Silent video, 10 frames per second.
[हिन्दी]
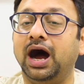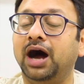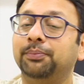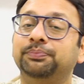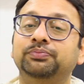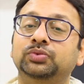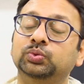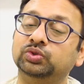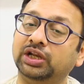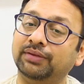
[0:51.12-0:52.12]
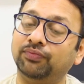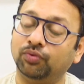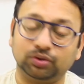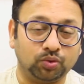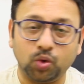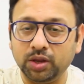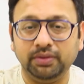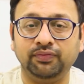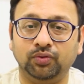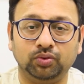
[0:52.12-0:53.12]
आप दूसरे फ़ोन कोई
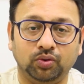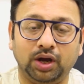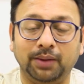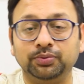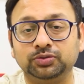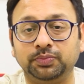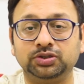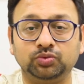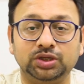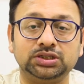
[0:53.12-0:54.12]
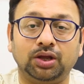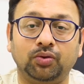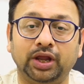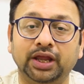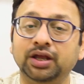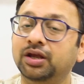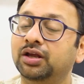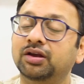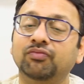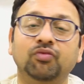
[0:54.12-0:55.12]
भी फ़ोन हो आप उस पर स्विच करोगे
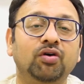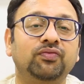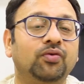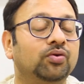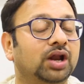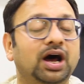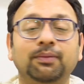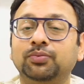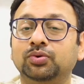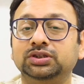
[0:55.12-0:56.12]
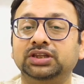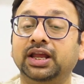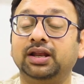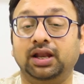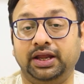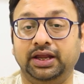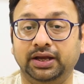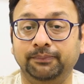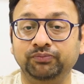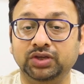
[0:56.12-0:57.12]
वो फ़ोन आपको थिक
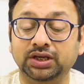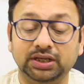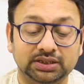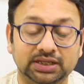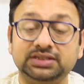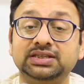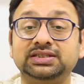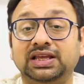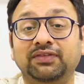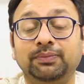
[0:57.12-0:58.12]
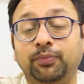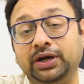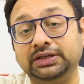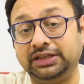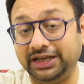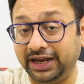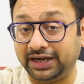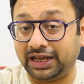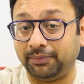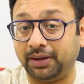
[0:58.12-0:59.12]
लगेगा दिस इज़ 7.38 पॉइंट
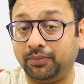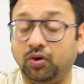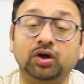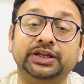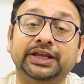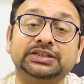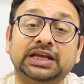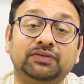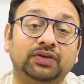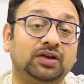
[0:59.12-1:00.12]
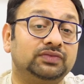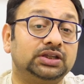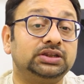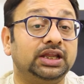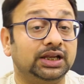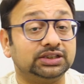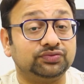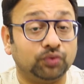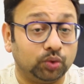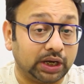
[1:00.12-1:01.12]
mm और ये शायद वन ऑफ द
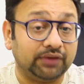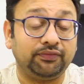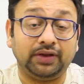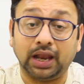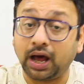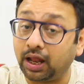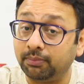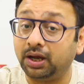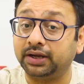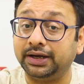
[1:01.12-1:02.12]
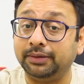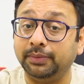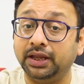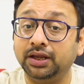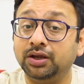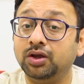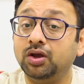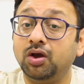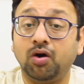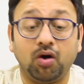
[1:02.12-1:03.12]
थिनेस्ट फ़ोन है फ़िलहाल मार्केट में
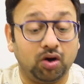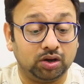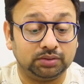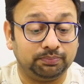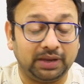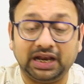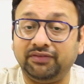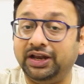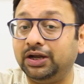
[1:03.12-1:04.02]
और मैंने वी